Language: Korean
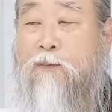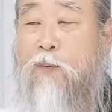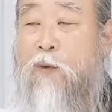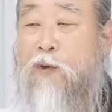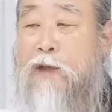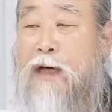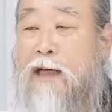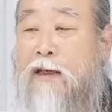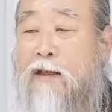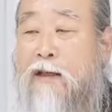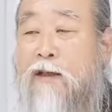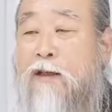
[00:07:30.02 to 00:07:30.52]

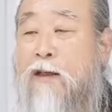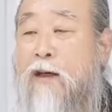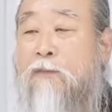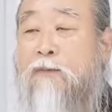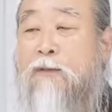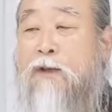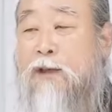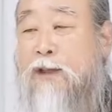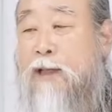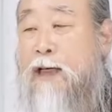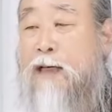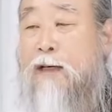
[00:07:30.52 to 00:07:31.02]

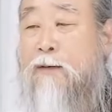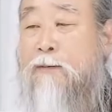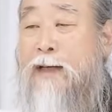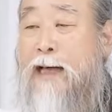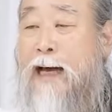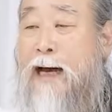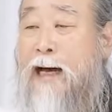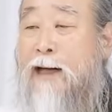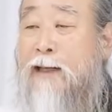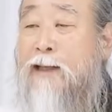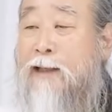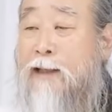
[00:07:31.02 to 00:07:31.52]
보잘것없는 사람이
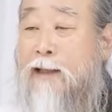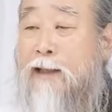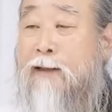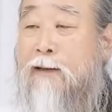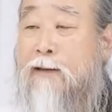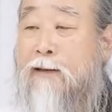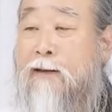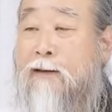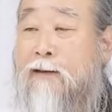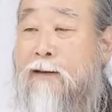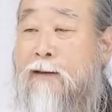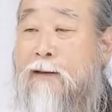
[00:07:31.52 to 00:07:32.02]

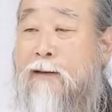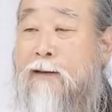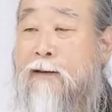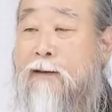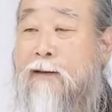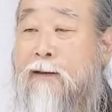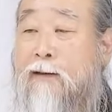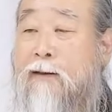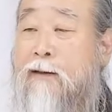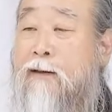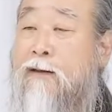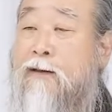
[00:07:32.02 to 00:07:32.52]
아니라는 거죠.
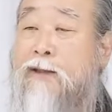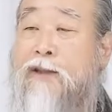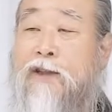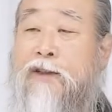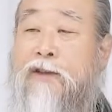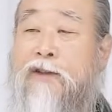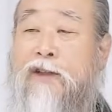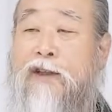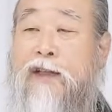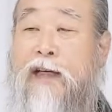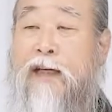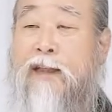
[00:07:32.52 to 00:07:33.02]
그런
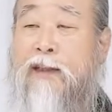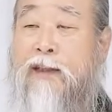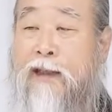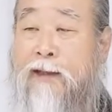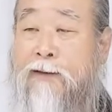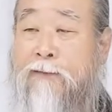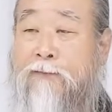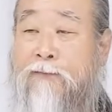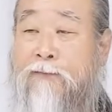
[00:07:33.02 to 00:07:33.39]
신들이 아니야.